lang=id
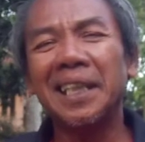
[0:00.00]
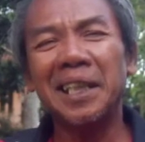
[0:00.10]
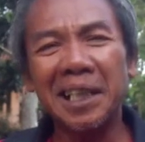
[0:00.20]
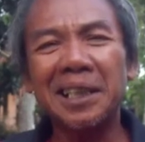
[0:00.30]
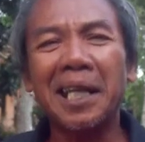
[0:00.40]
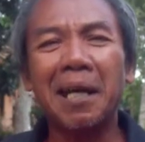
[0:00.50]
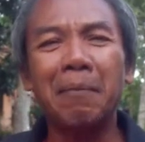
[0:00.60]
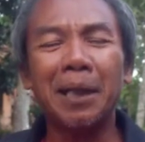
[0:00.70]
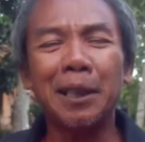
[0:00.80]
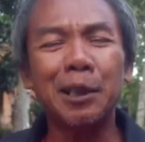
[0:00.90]
itu yang saya
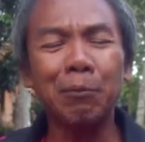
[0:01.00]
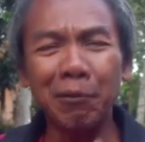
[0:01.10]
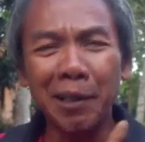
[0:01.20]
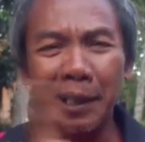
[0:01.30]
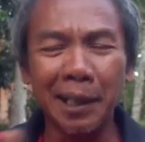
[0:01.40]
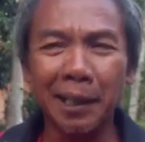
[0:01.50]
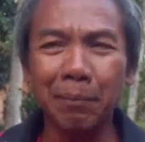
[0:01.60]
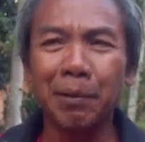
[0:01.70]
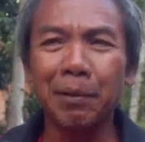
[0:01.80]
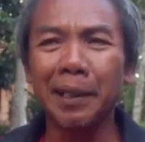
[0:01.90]
amati semua
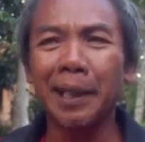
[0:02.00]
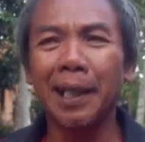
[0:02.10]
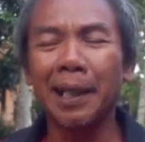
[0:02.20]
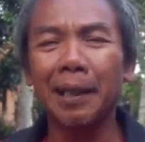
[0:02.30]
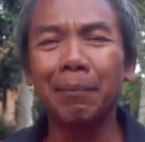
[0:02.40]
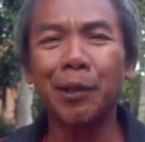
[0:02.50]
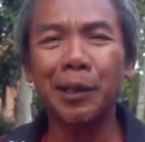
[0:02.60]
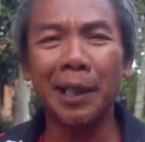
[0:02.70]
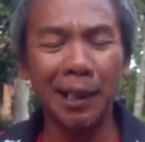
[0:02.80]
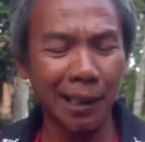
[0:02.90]
dari burung yang
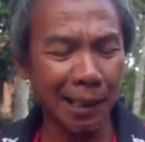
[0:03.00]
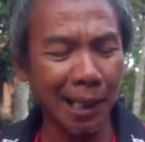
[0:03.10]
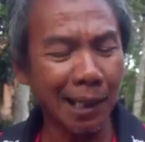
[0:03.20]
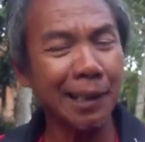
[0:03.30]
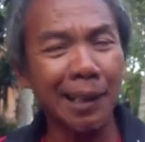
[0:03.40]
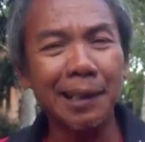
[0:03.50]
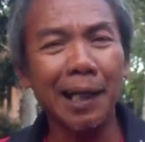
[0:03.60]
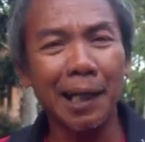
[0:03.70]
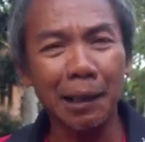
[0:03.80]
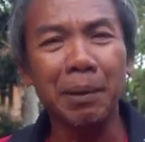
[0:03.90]
model kakinya
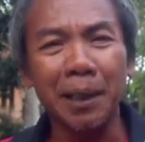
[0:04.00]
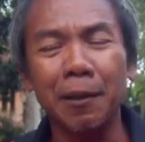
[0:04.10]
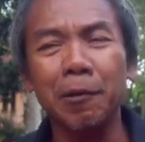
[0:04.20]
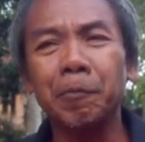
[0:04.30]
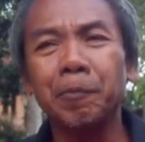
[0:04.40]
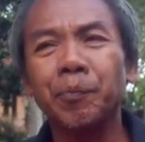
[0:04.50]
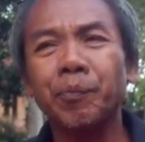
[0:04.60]
diangkat begitu